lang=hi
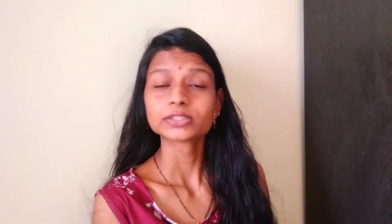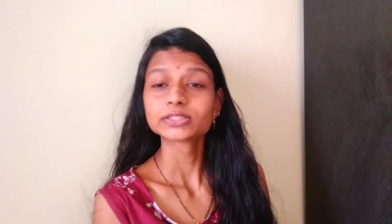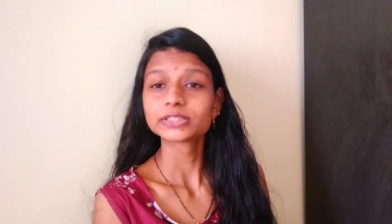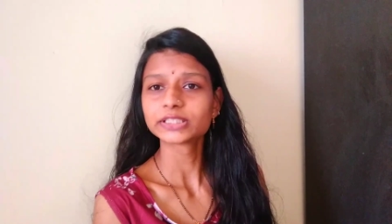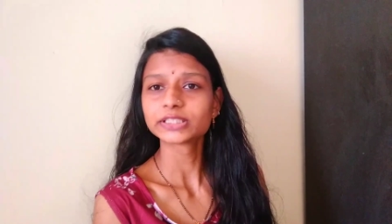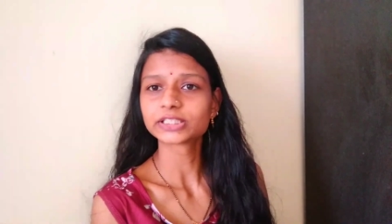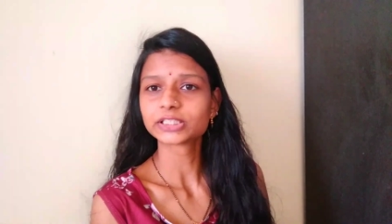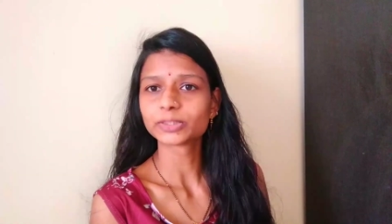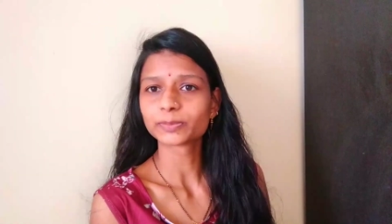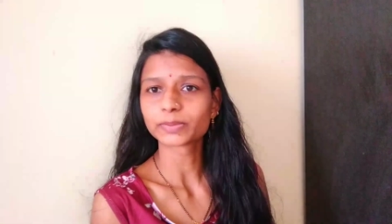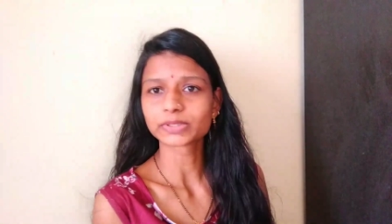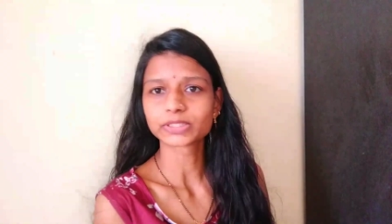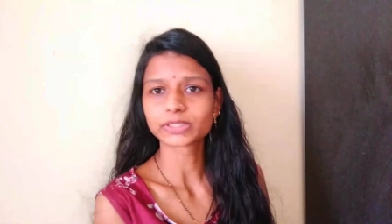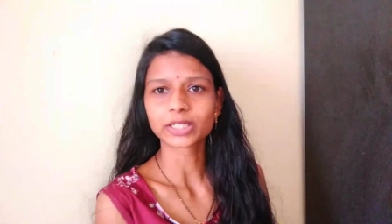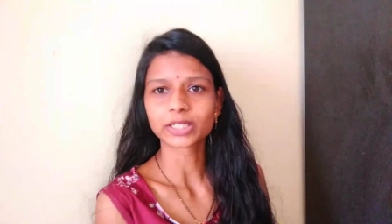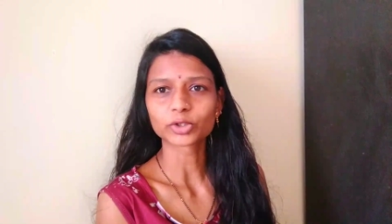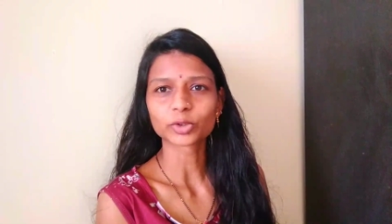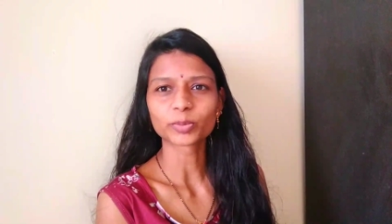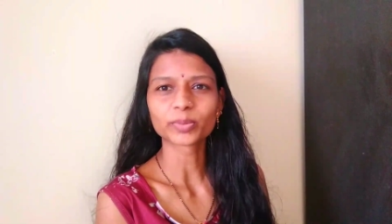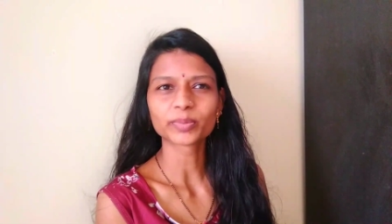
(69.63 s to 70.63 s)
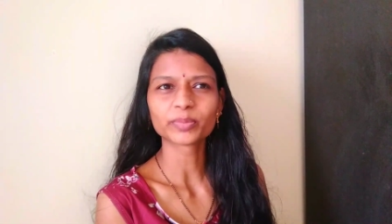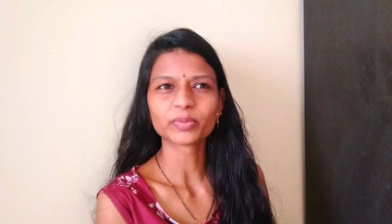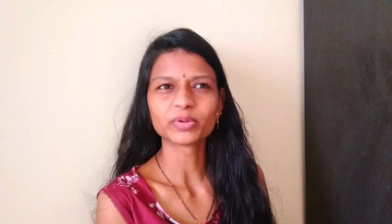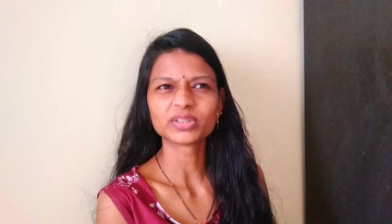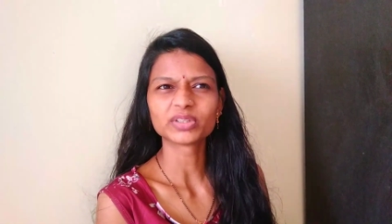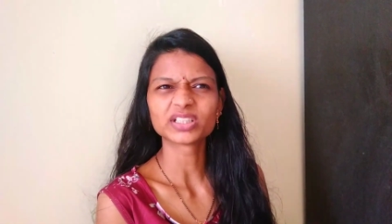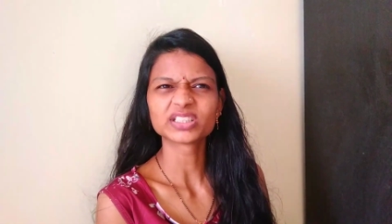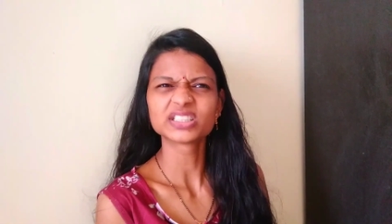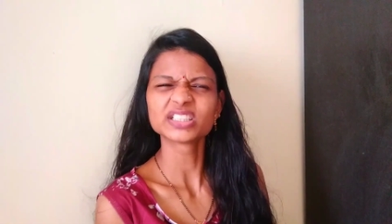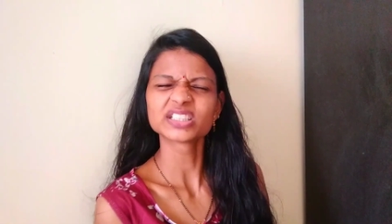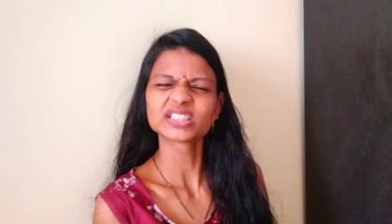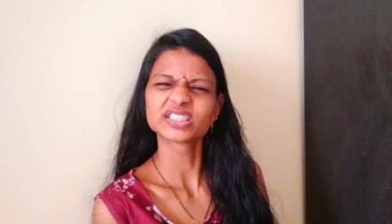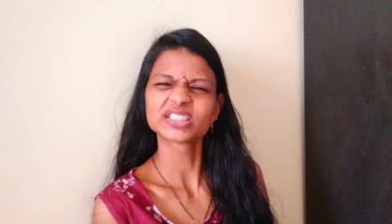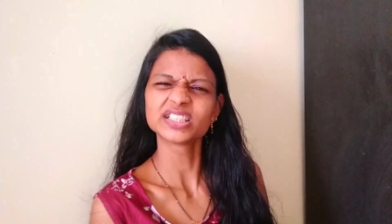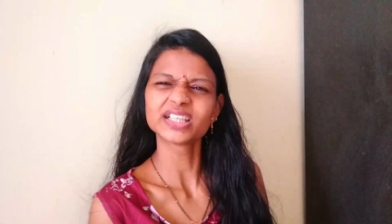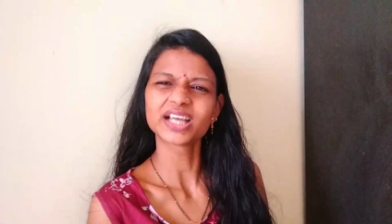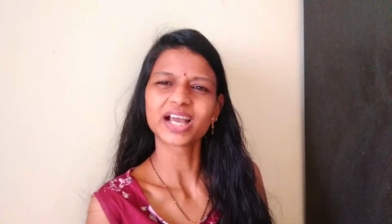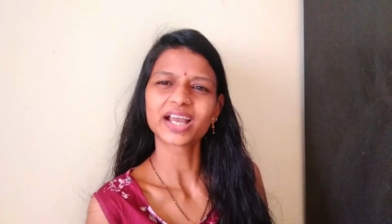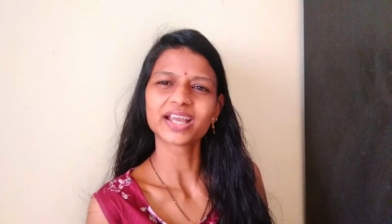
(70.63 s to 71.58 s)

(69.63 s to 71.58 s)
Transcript: सिक्सटी परसेंट आए तो भी बोलते हैं सिक्सटी